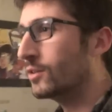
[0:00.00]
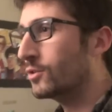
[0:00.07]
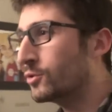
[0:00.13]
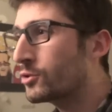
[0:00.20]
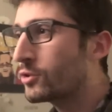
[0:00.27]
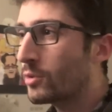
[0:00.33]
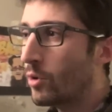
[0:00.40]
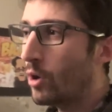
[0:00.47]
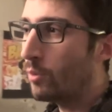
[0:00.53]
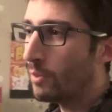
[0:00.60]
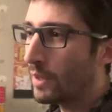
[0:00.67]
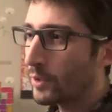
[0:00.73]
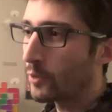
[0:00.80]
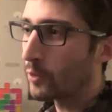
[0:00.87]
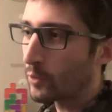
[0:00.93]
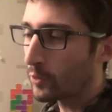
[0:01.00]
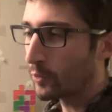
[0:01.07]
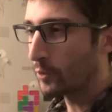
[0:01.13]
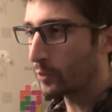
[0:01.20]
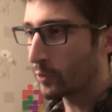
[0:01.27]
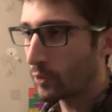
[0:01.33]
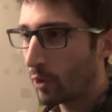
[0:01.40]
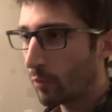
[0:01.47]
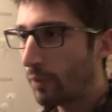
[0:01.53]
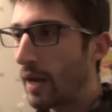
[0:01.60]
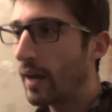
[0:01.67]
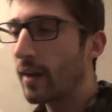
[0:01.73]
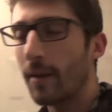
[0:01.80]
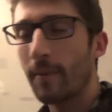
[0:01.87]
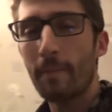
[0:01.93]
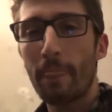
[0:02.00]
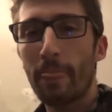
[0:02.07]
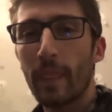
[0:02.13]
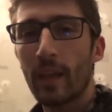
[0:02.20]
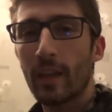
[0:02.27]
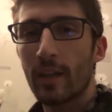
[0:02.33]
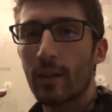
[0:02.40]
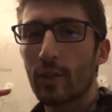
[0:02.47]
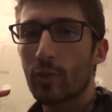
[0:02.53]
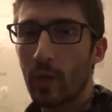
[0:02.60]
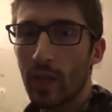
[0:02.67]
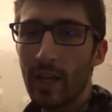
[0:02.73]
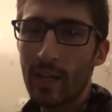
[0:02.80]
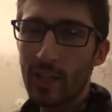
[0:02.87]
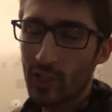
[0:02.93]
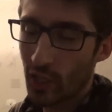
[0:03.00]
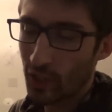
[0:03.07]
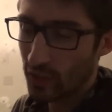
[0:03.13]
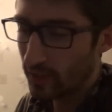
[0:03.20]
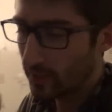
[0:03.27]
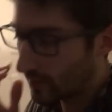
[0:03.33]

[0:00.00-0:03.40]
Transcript: justement, maintenant qu'on en parle. Je suis allé les chercher